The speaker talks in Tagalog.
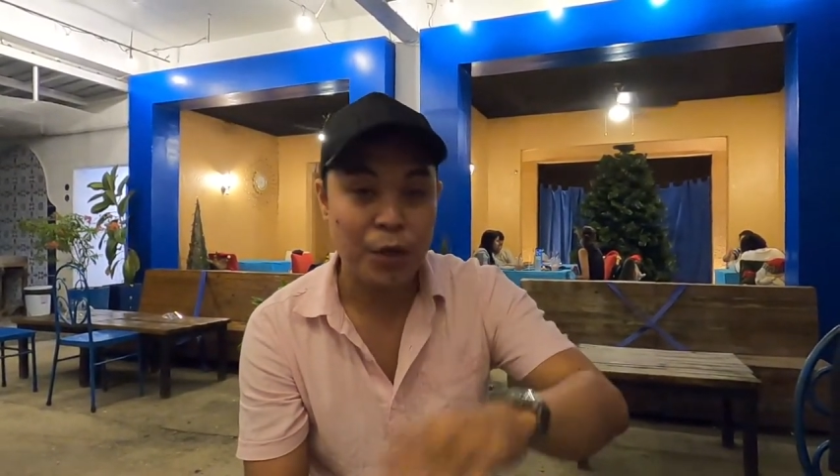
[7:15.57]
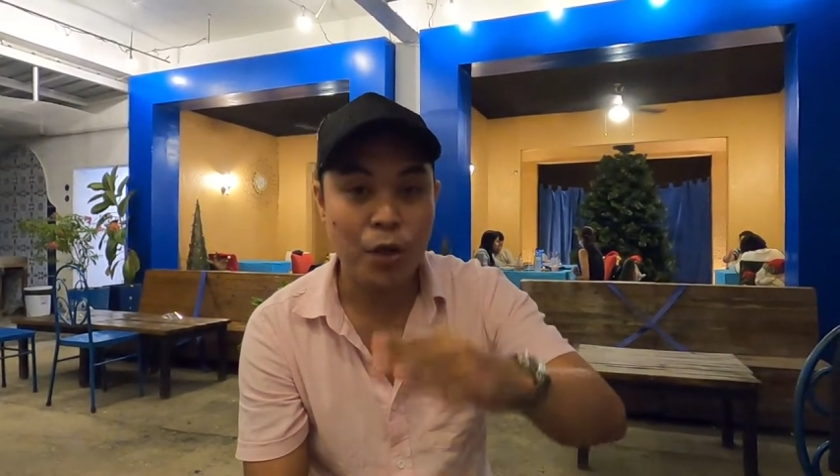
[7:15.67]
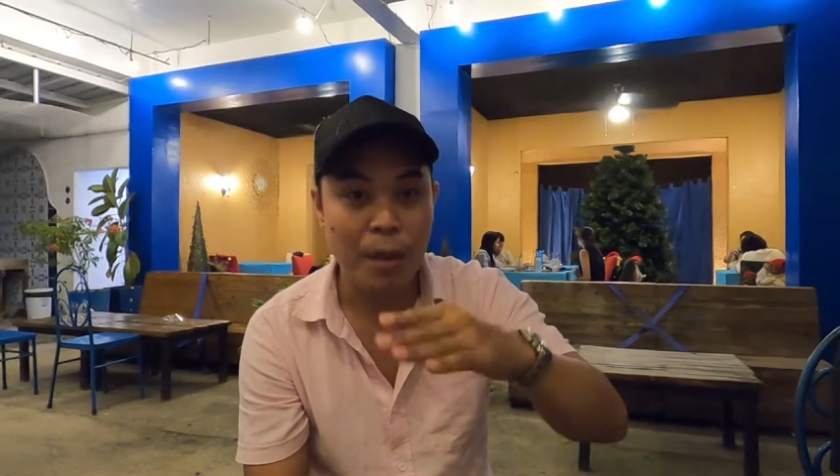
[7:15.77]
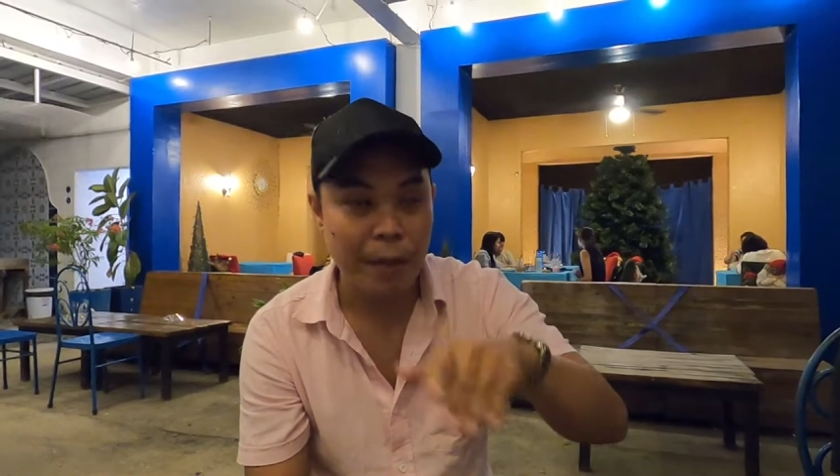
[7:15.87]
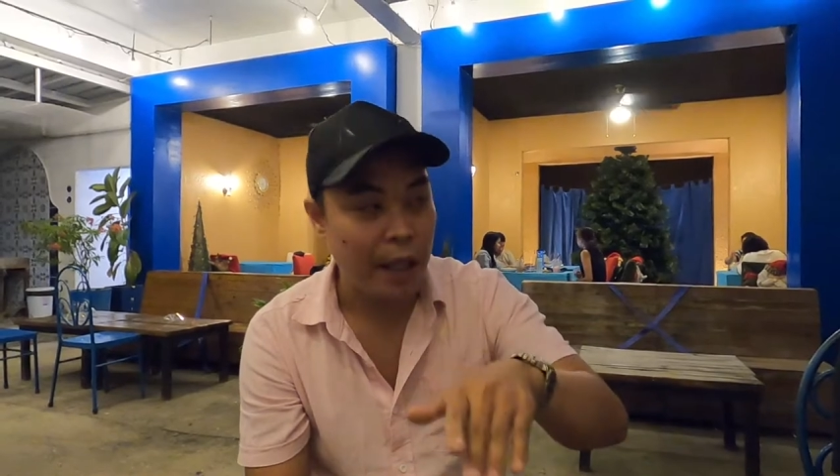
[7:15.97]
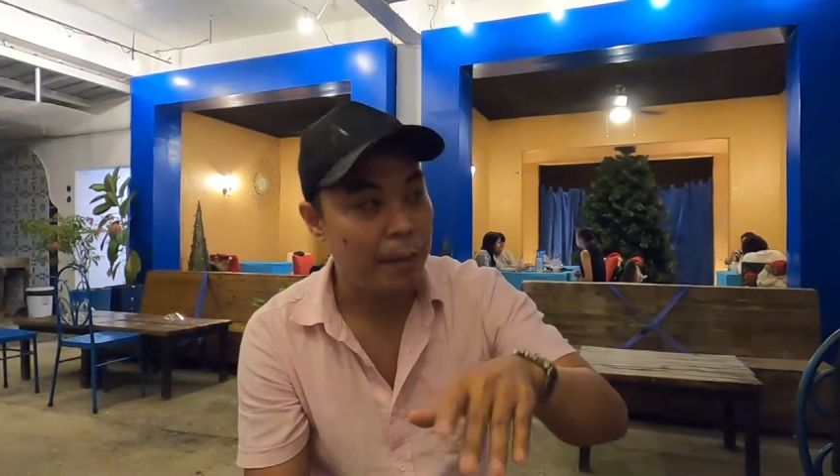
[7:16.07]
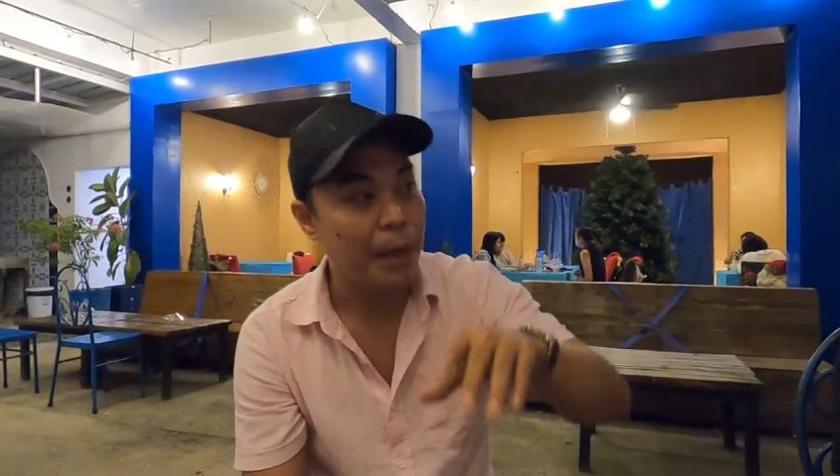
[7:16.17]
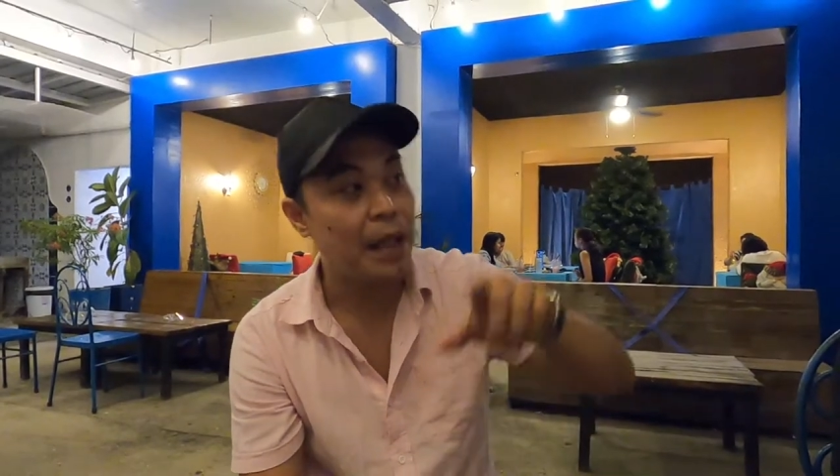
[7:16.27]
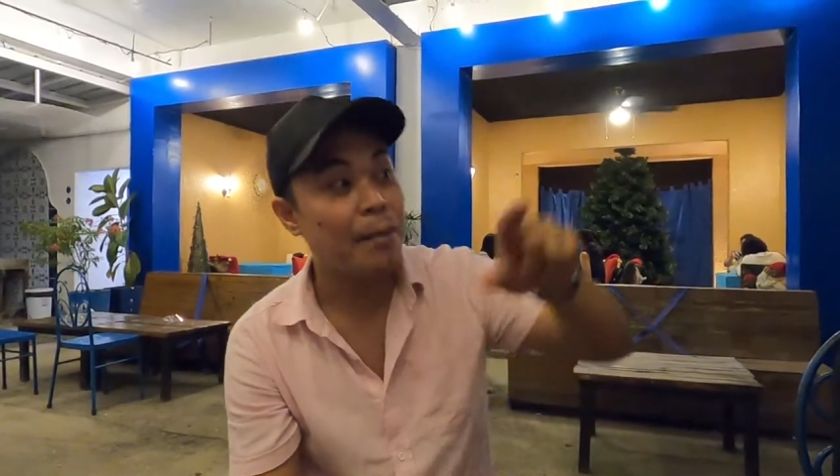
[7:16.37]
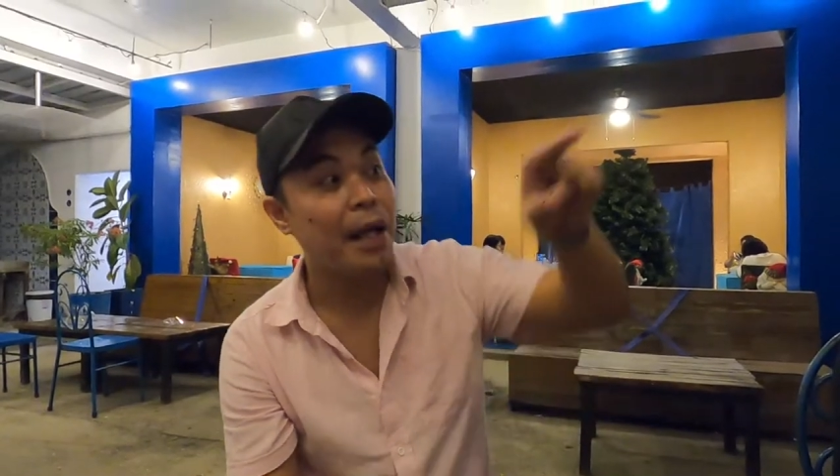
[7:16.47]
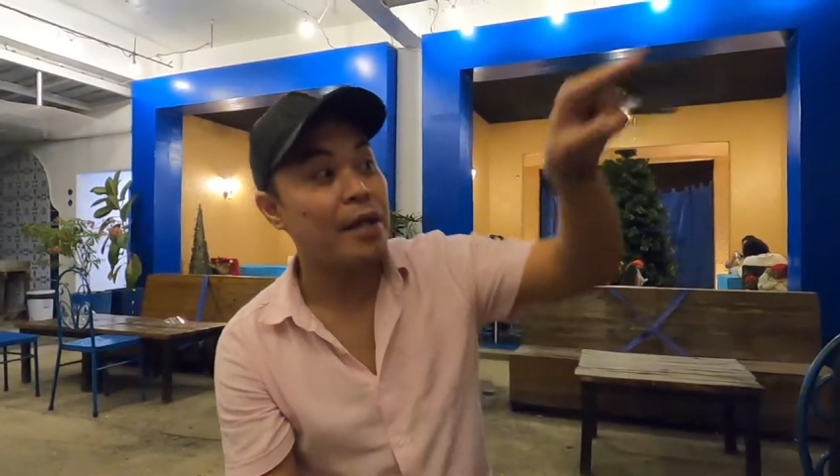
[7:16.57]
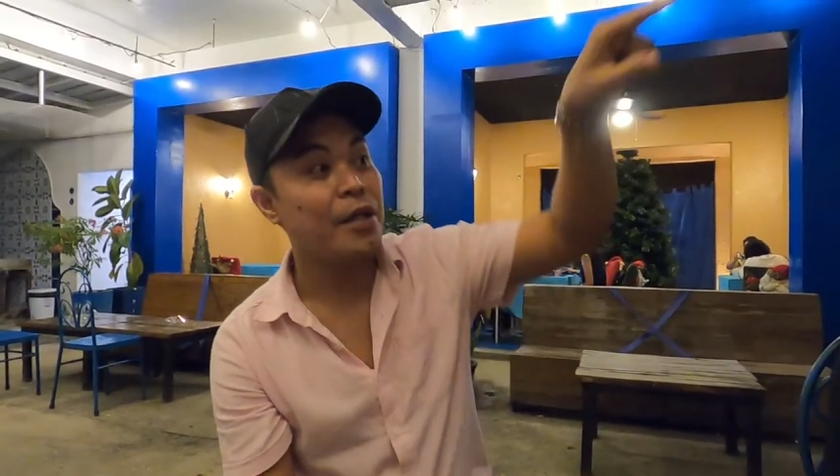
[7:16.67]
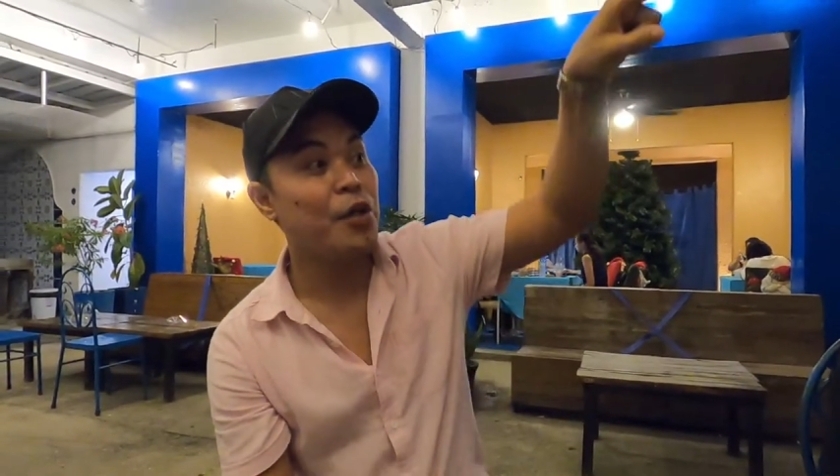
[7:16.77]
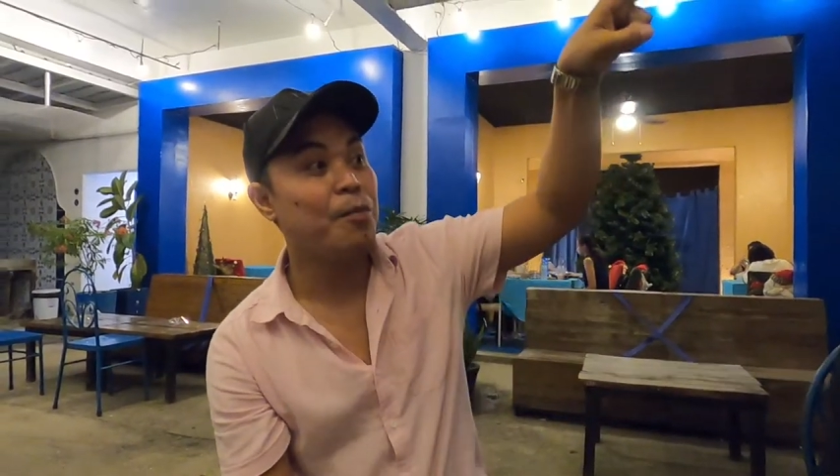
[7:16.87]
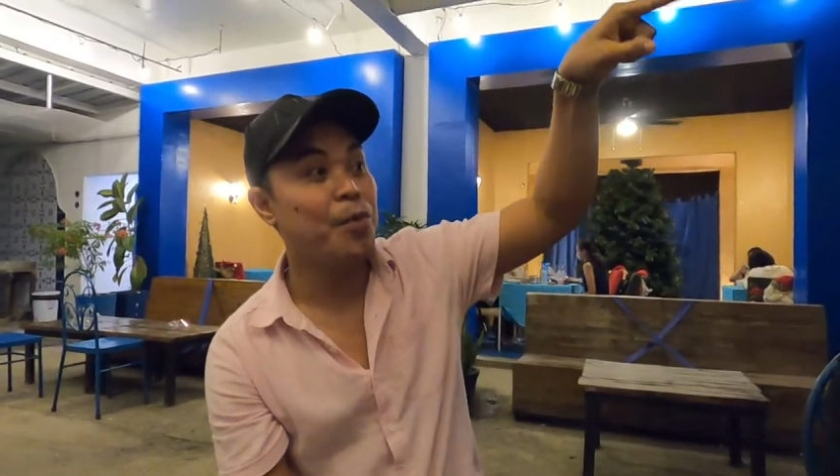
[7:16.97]
medyo gabi para
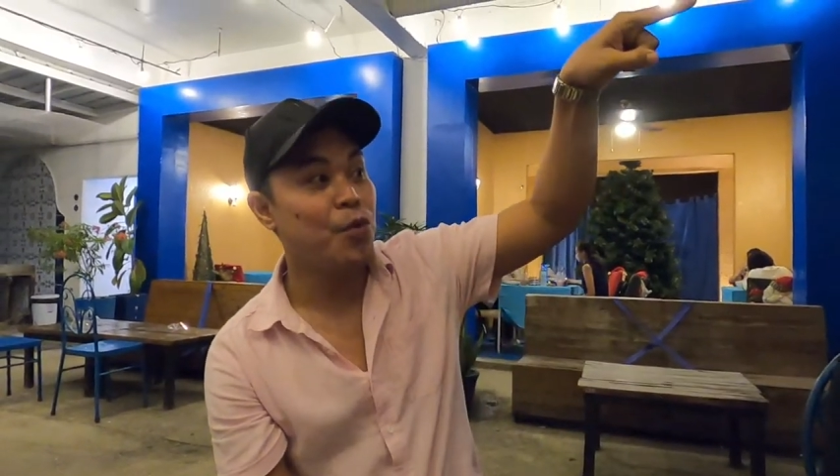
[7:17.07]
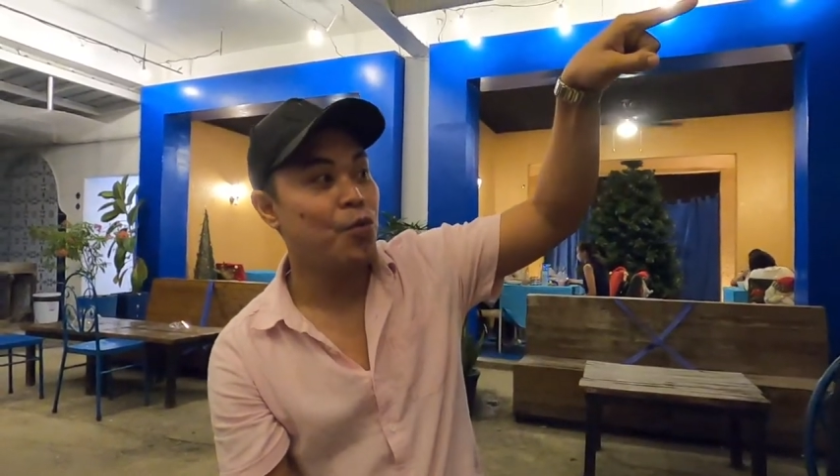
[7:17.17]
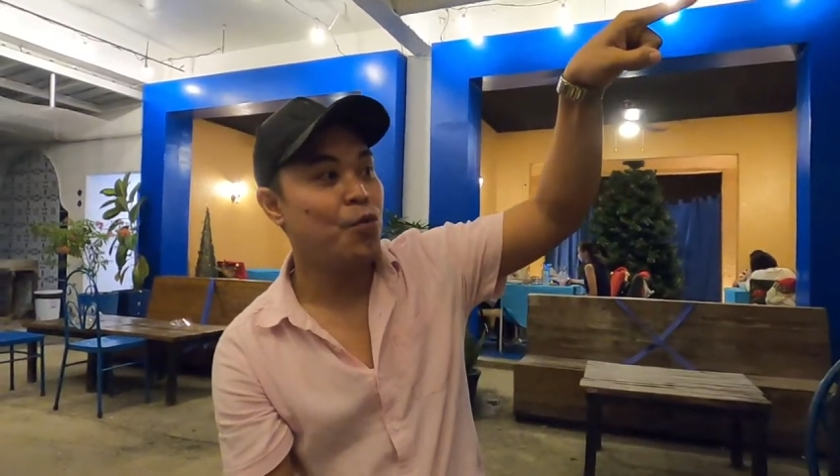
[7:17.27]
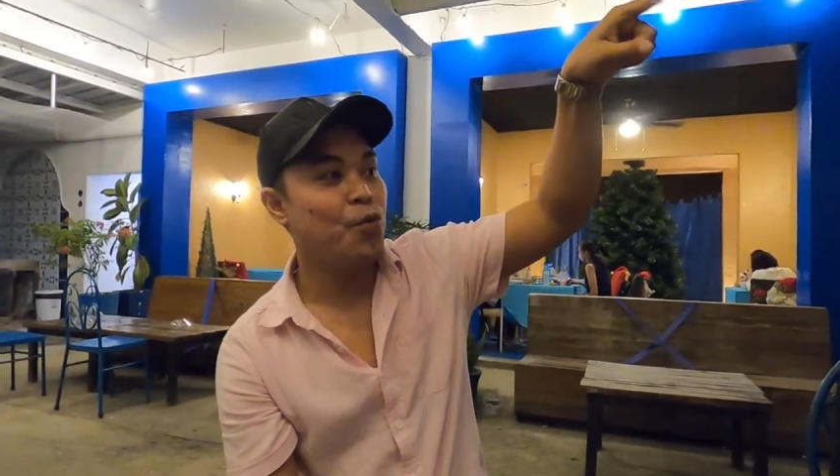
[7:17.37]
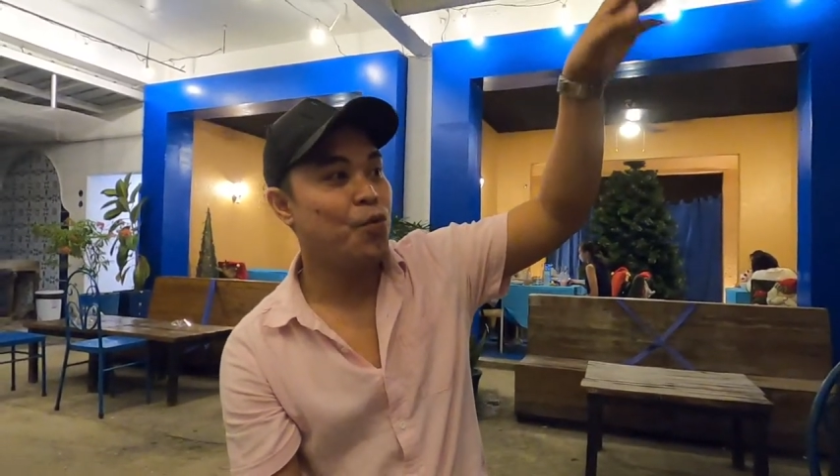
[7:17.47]
makita nyo yung view